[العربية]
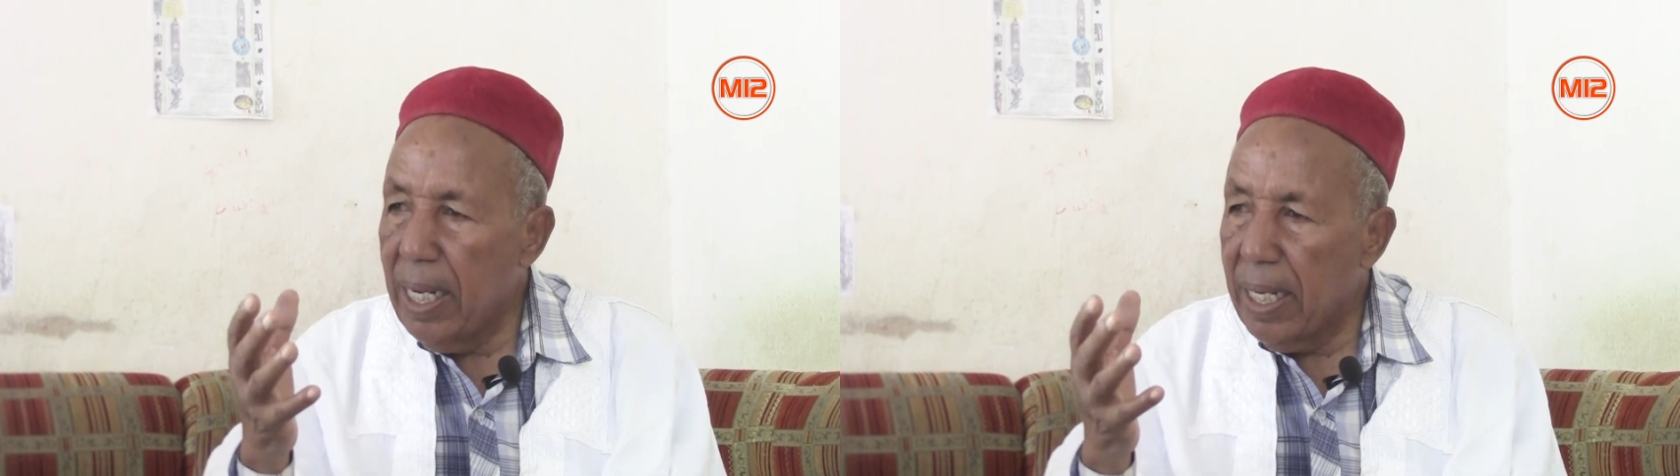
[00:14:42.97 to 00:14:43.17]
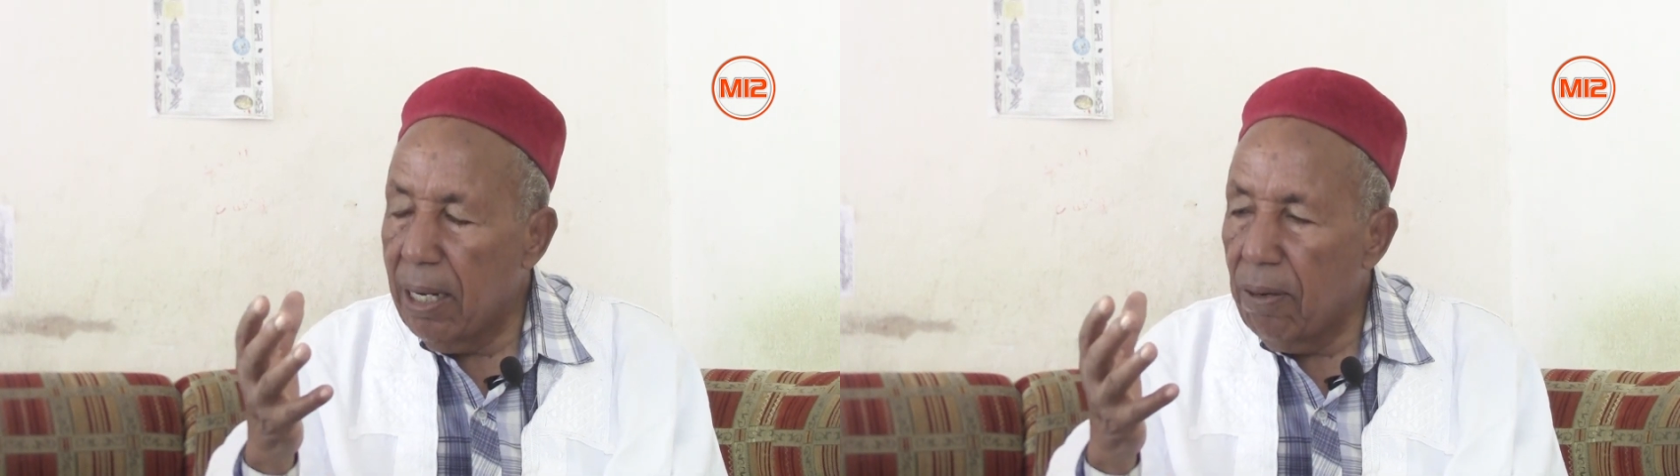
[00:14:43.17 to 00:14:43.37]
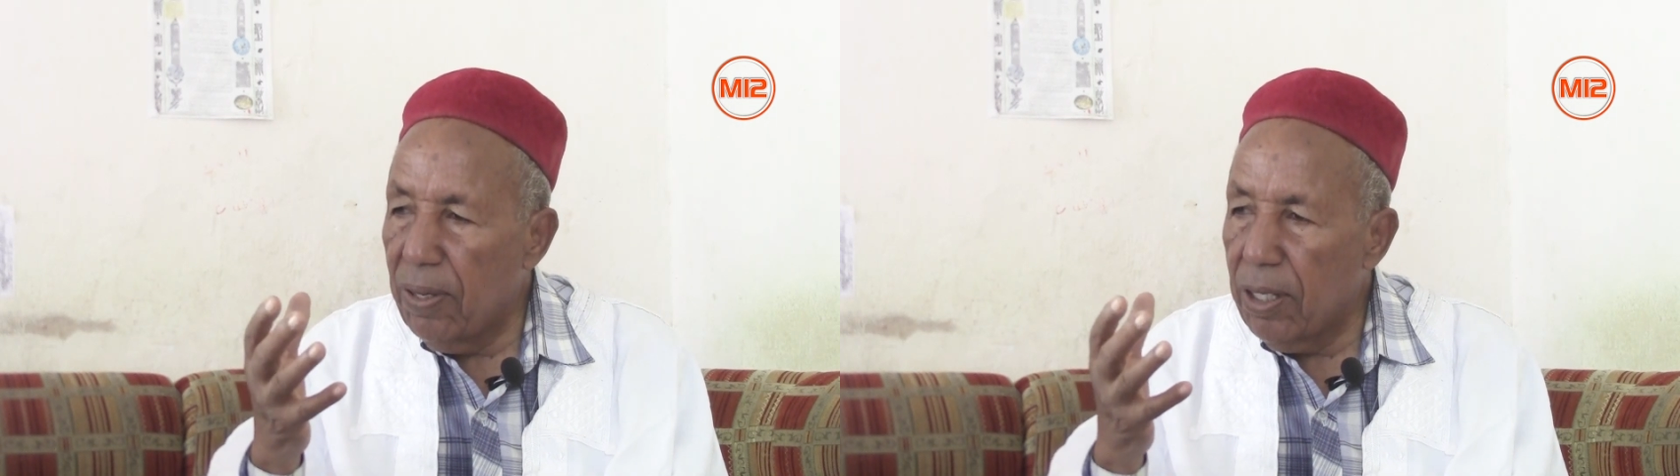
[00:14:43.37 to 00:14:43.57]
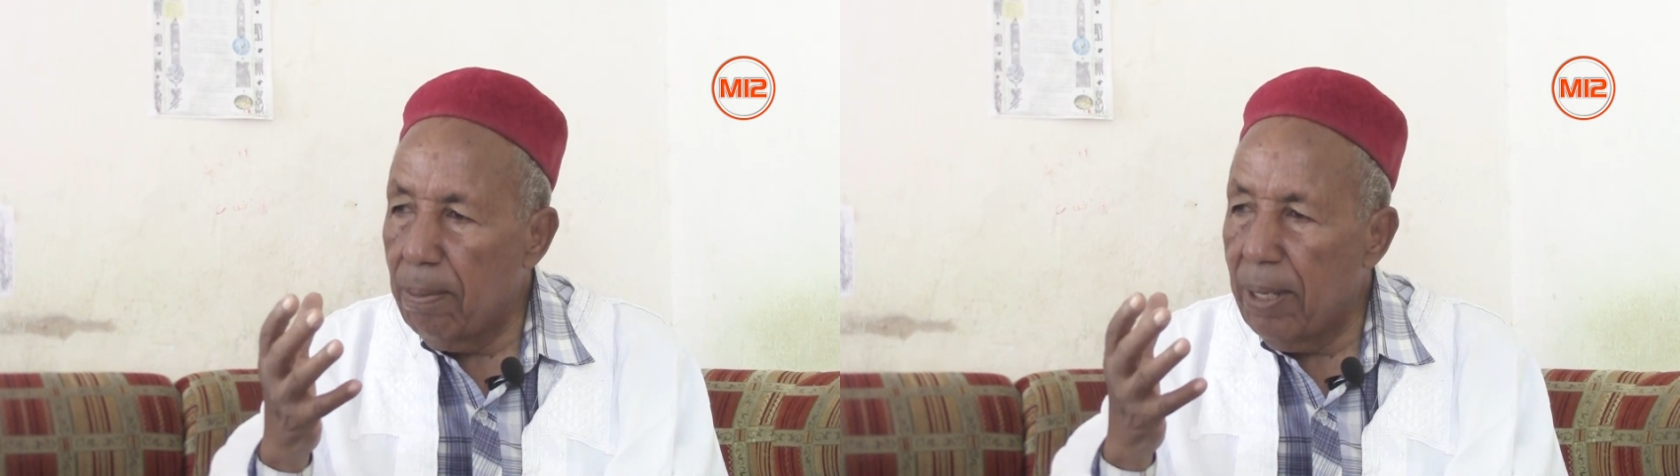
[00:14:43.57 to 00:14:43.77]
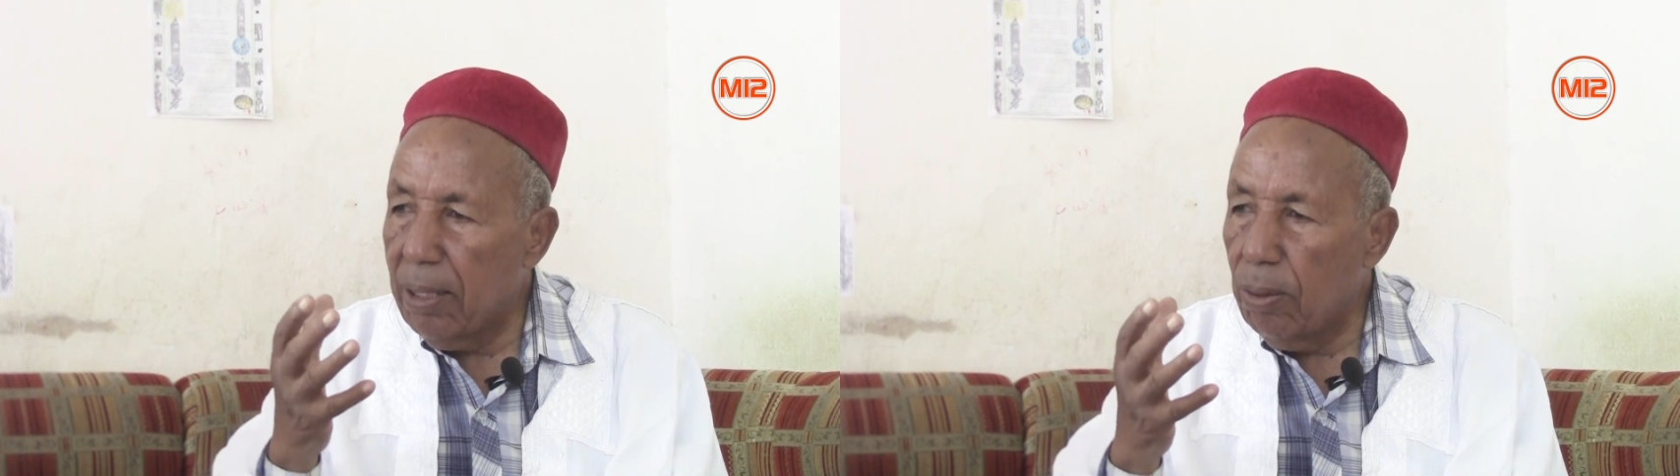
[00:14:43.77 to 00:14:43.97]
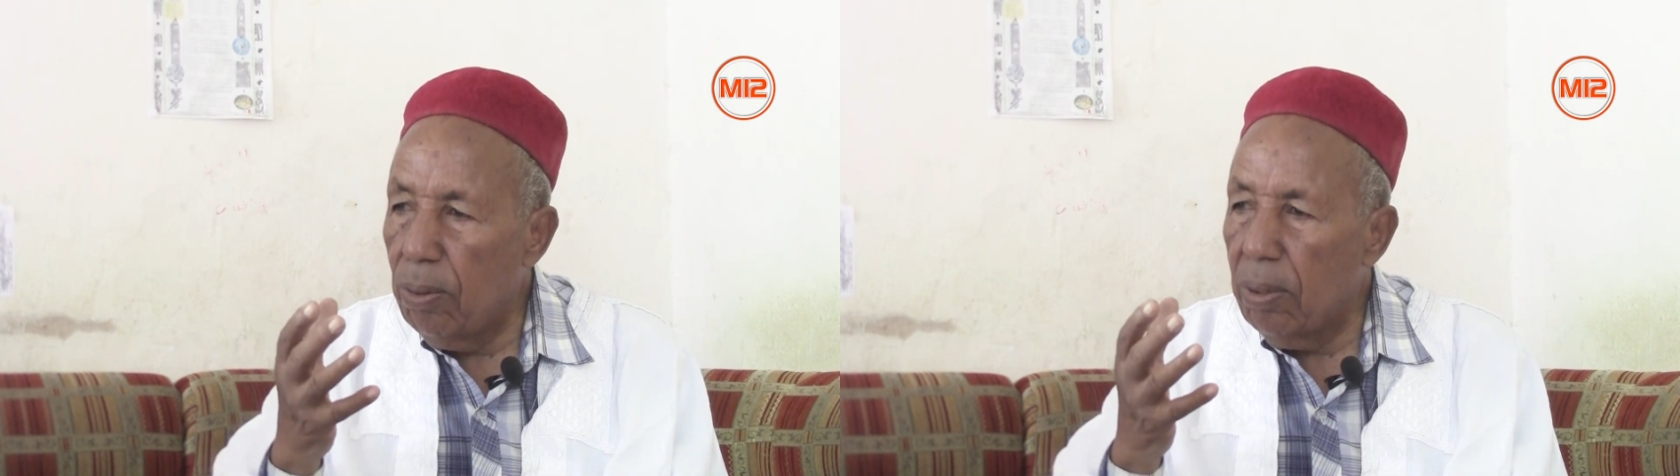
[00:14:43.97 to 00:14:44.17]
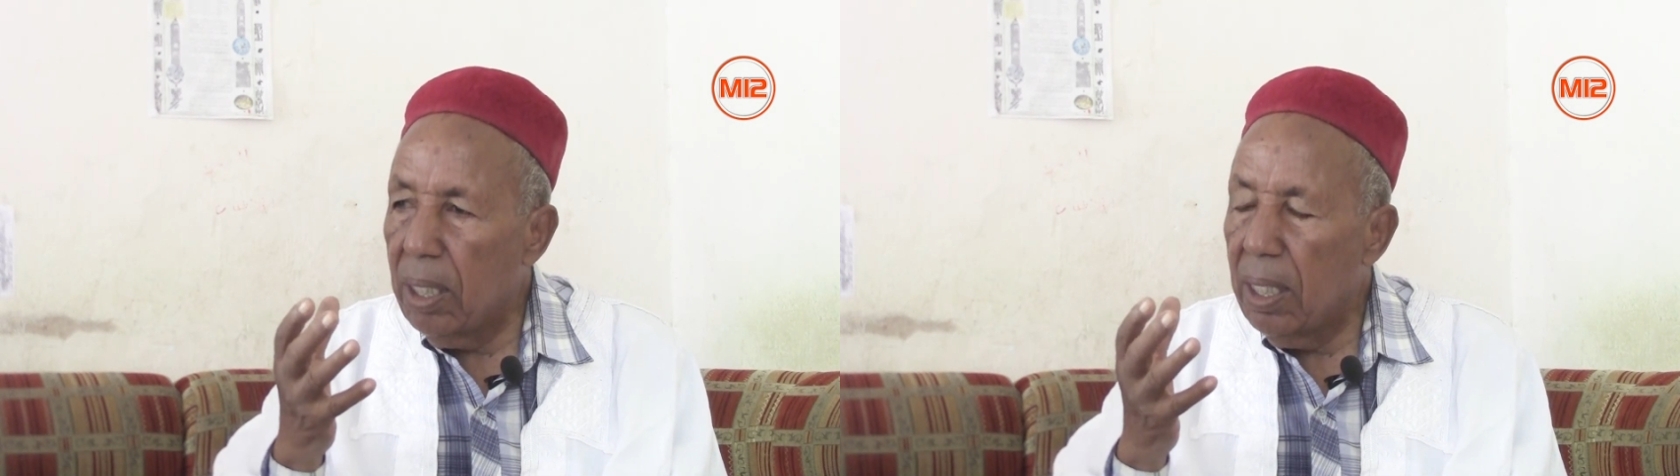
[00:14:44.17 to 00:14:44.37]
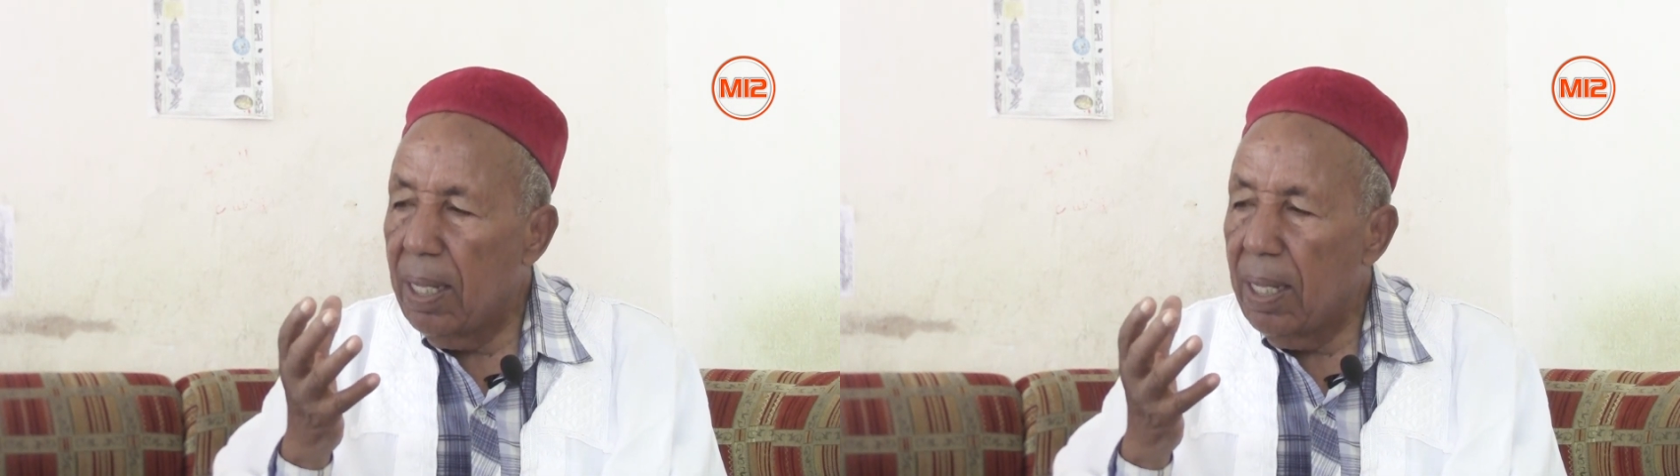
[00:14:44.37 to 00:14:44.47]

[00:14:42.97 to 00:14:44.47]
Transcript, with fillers: اللي كانوا في رجيم معتوب